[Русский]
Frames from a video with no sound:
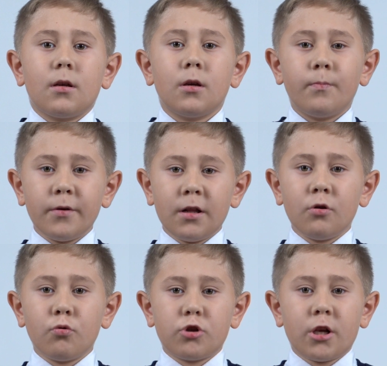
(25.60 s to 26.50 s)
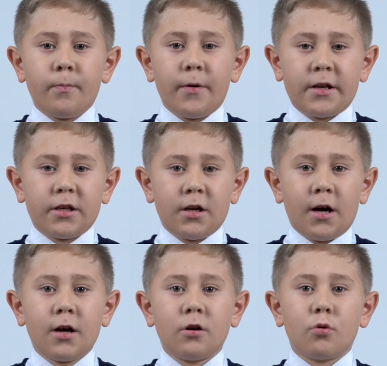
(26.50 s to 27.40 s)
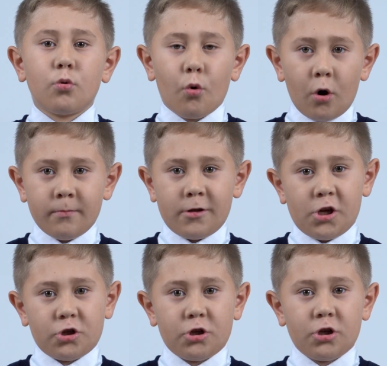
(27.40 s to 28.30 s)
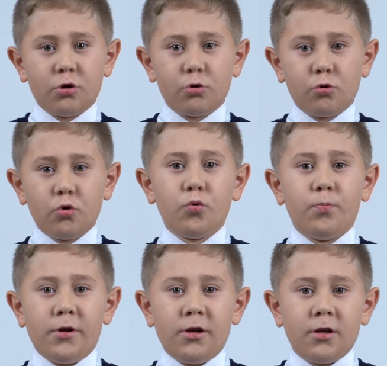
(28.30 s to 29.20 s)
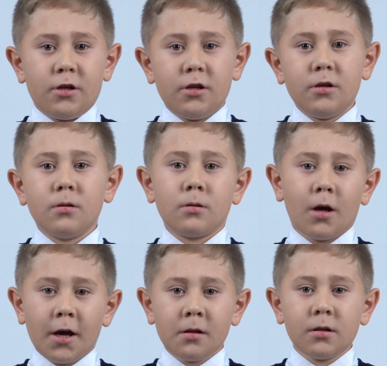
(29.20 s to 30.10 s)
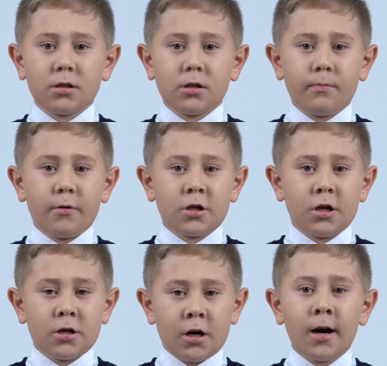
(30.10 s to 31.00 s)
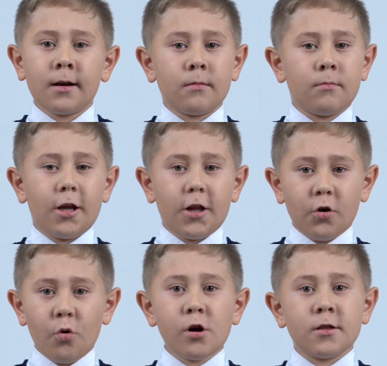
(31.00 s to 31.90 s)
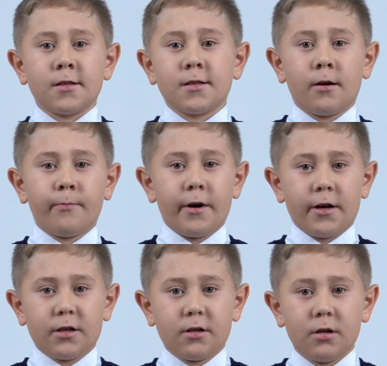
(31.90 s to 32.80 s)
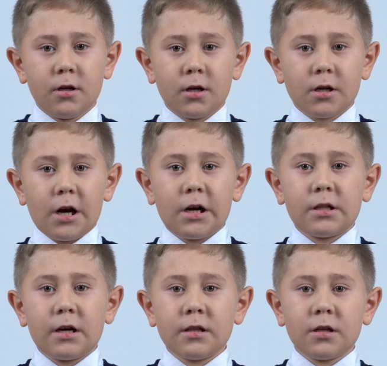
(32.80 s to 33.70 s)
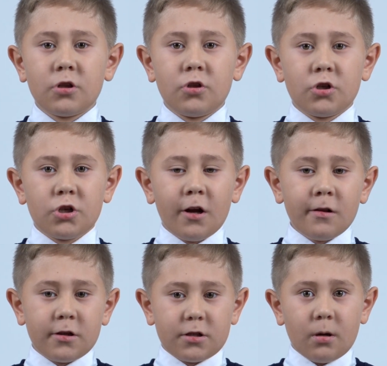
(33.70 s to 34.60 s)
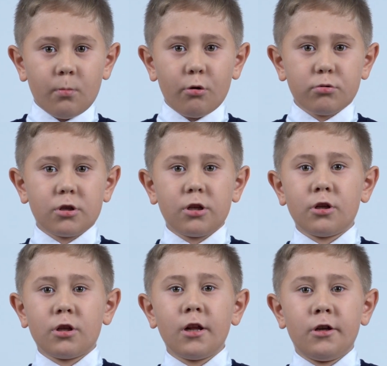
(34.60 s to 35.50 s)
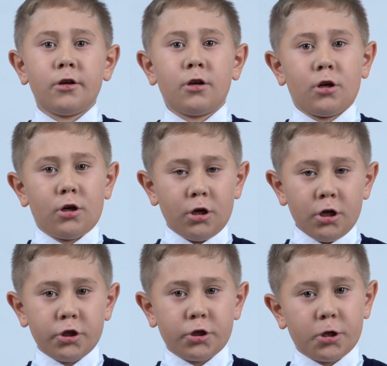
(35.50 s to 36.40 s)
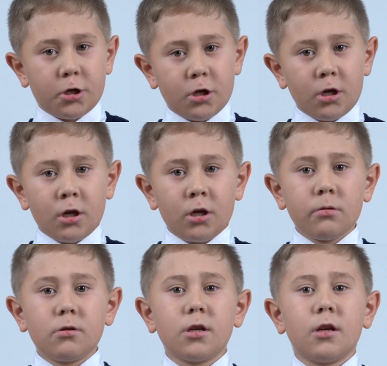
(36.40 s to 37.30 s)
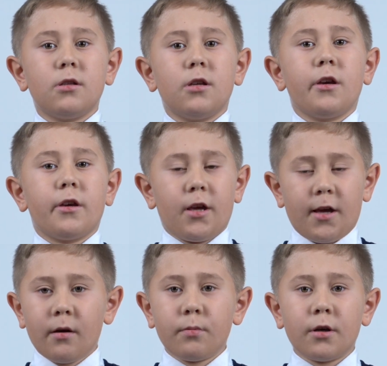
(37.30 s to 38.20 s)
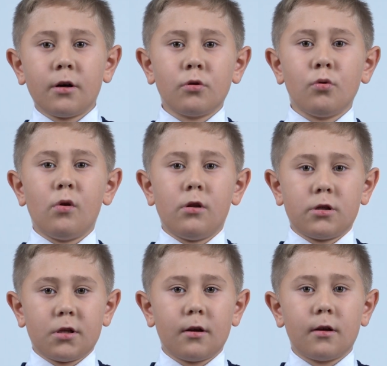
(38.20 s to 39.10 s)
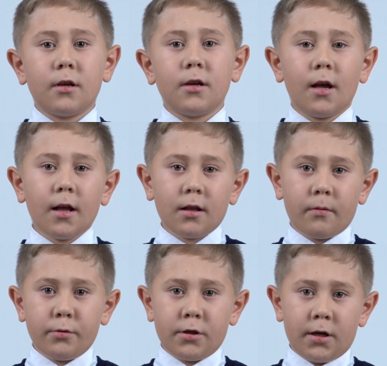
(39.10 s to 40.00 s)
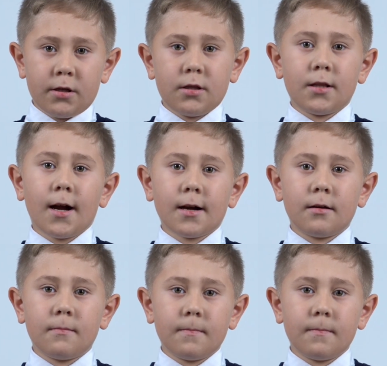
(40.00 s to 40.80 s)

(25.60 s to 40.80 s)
И были у собаки огромнейшие зубы. И лаяла собака, как миллион собак – когда она дышала, с домов слетали крыши, и все деревья гнулись. И это было так.